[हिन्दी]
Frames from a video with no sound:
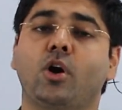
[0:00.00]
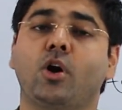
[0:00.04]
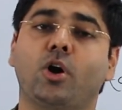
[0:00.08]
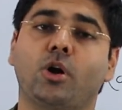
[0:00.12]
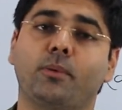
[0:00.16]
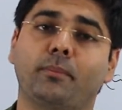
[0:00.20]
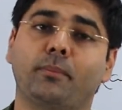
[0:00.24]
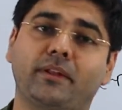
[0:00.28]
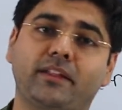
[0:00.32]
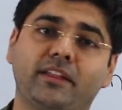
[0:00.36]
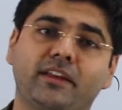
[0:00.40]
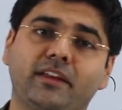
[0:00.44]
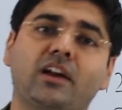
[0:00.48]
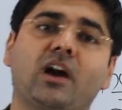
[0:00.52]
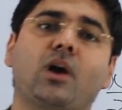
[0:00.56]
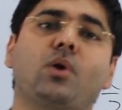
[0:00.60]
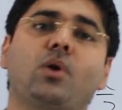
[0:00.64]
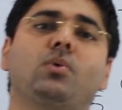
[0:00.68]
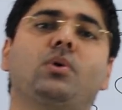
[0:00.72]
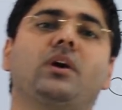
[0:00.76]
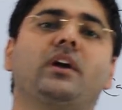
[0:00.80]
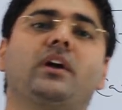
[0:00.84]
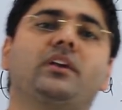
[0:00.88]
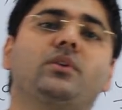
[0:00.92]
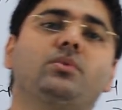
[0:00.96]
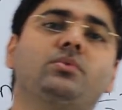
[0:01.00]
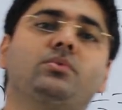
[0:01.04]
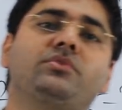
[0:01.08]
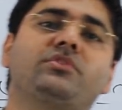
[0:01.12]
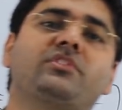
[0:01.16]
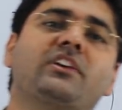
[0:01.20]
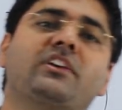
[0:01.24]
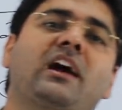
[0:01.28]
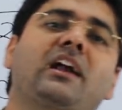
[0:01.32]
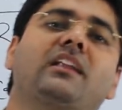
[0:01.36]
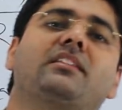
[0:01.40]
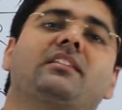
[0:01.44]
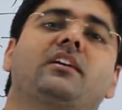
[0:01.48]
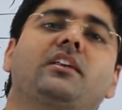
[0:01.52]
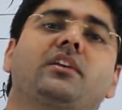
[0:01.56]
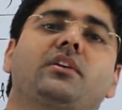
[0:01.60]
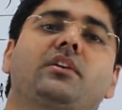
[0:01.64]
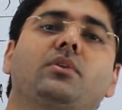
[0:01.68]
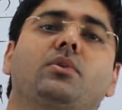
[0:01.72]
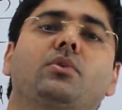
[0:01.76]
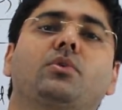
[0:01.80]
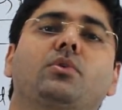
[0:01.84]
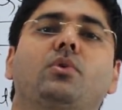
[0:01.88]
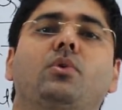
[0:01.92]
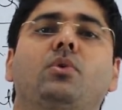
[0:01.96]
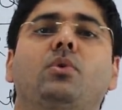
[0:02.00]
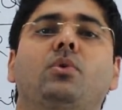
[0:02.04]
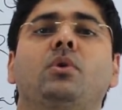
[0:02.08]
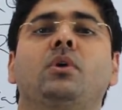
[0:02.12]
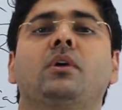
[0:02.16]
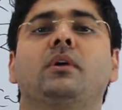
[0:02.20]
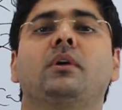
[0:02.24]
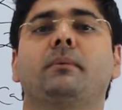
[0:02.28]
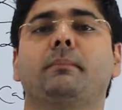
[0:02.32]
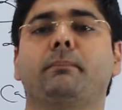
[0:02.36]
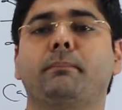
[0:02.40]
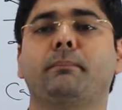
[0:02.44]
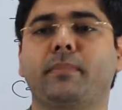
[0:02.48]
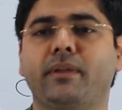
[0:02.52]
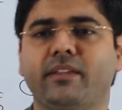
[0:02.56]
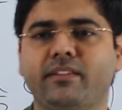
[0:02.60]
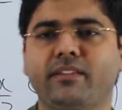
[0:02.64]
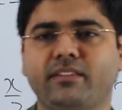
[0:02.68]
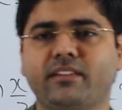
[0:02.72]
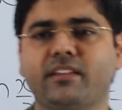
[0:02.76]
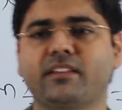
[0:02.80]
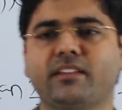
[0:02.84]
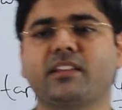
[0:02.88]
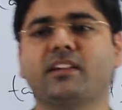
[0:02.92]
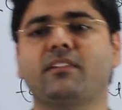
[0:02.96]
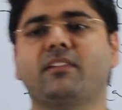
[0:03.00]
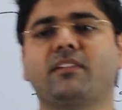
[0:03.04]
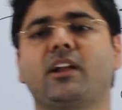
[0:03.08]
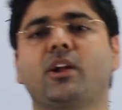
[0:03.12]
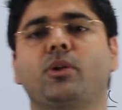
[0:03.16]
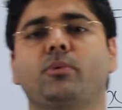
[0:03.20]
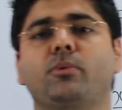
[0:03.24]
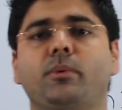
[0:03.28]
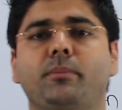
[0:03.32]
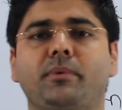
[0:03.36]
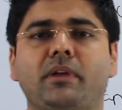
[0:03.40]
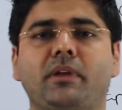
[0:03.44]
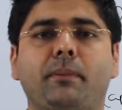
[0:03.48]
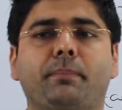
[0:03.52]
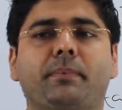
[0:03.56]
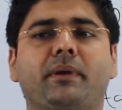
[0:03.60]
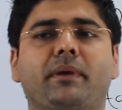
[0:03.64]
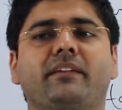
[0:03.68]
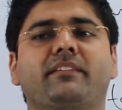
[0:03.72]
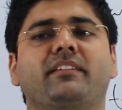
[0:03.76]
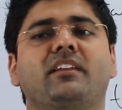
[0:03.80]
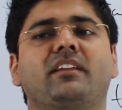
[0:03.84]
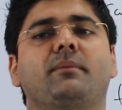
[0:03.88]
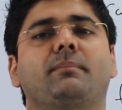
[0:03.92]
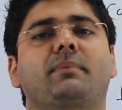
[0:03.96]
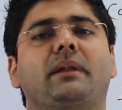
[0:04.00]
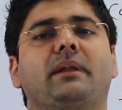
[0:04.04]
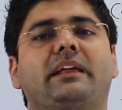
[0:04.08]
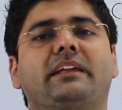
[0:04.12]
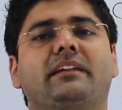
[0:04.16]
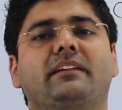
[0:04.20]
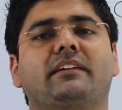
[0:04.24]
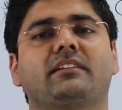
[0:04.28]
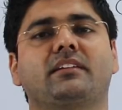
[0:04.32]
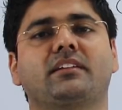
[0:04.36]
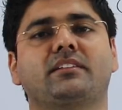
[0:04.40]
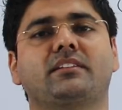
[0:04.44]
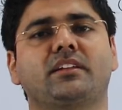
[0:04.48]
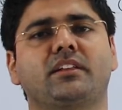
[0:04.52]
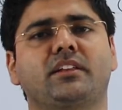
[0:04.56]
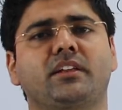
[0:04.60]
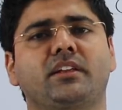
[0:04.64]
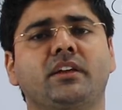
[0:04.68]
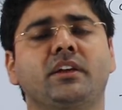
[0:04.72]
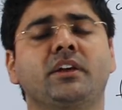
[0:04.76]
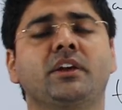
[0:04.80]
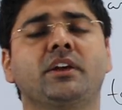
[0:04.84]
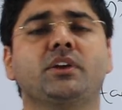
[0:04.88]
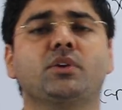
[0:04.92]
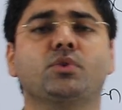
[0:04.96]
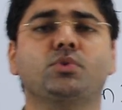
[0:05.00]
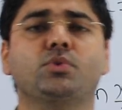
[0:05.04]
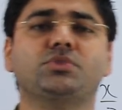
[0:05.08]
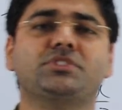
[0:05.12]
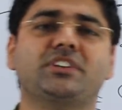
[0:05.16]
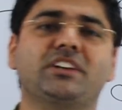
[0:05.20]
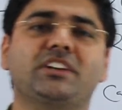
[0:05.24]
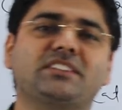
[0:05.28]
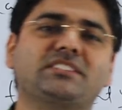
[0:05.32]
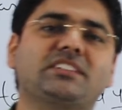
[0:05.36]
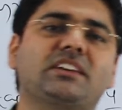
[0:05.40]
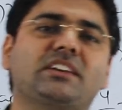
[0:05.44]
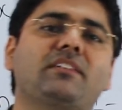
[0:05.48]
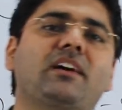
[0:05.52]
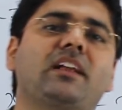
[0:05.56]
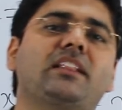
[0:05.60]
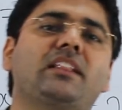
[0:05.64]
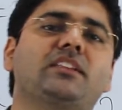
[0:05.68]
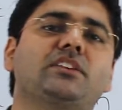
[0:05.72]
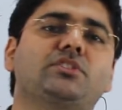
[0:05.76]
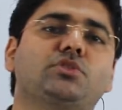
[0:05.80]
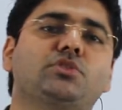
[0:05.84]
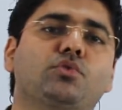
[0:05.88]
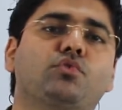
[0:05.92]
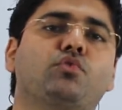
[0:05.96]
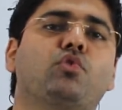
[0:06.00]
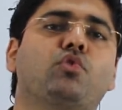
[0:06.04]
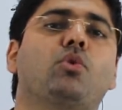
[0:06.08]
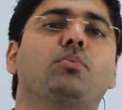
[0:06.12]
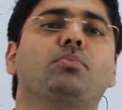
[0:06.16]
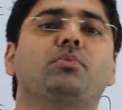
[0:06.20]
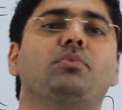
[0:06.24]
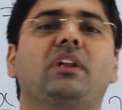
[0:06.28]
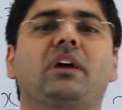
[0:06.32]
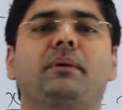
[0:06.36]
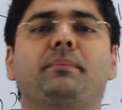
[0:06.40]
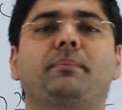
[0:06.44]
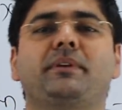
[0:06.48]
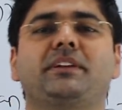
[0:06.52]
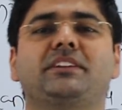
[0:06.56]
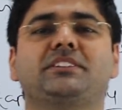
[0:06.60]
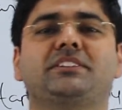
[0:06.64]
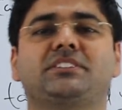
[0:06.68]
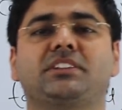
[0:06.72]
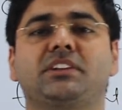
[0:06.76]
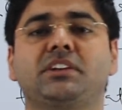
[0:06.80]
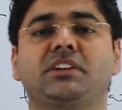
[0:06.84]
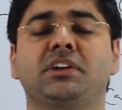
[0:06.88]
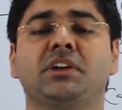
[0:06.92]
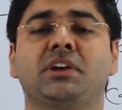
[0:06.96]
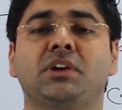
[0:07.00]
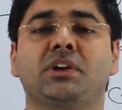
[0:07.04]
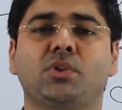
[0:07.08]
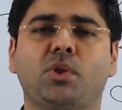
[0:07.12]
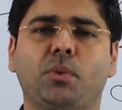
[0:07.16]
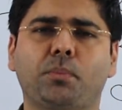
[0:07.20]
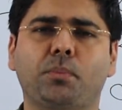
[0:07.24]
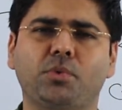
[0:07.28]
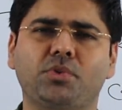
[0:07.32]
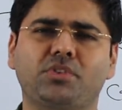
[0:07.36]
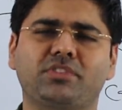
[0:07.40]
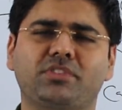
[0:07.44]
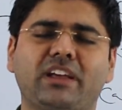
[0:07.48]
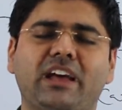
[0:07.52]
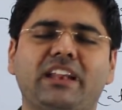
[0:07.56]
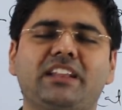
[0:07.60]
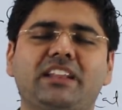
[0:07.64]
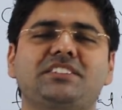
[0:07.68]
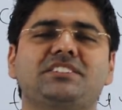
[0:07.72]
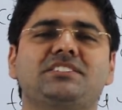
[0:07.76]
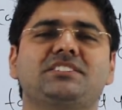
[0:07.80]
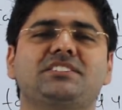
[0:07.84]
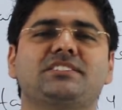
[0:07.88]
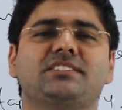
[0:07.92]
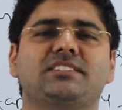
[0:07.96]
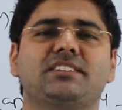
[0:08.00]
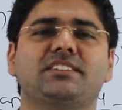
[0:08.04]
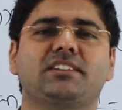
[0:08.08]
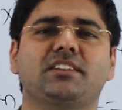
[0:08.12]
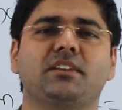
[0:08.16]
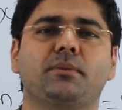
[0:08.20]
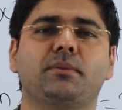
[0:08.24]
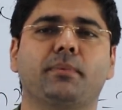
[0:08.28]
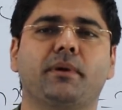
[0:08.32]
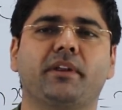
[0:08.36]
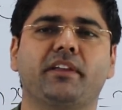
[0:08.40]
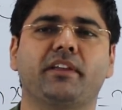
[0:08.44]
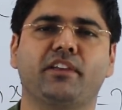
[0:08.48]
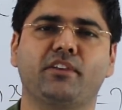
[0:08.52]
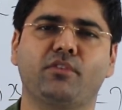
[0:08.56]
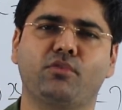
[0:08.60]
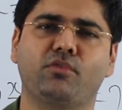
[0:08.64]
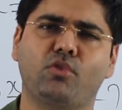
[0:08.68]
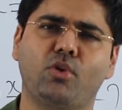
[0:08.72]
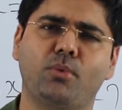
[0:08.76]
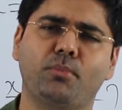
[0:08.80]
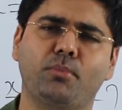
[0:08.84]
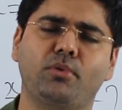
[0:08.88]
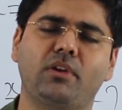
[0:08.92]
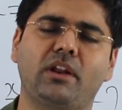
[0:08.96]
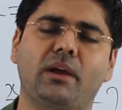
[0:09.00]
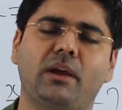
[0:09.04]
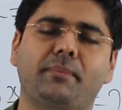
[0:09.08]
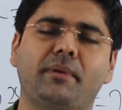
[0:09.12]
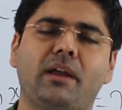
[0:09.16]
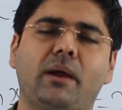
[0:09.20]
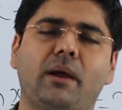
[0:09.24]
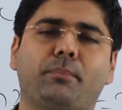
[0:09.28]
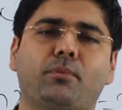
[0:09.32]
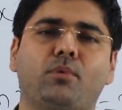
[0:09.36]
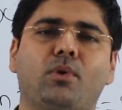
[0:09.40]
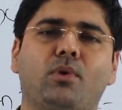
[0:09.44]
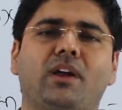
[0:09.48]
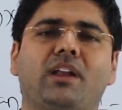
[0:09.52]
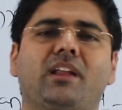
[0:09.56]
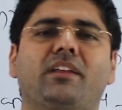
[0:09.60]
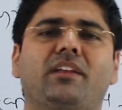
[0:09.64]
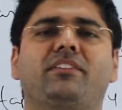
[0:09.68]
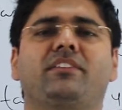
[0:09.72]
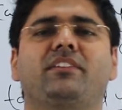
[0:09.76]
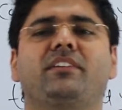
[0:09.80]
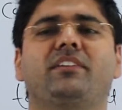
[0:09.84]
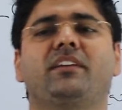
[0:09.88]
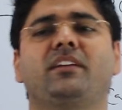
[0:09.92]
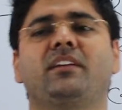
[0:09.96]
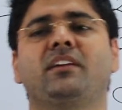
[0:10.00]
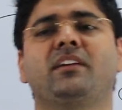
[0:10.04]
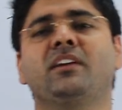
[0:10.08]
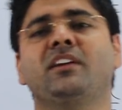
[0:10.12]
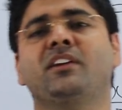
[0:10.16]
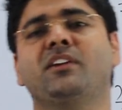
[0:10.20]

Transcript: और मैं दिखाऊंगा कि उन चार तरीकों को मेंस के सवालों में भी आप कैसे अप्लाई कर सकते थे कुछ एक सवाल थे जो फॉर्मूला बेस्ड थे तो आपको सारी चीज़ें सीखनी पड़ेंगी फॉर्मूला भी आपको आना चाहिए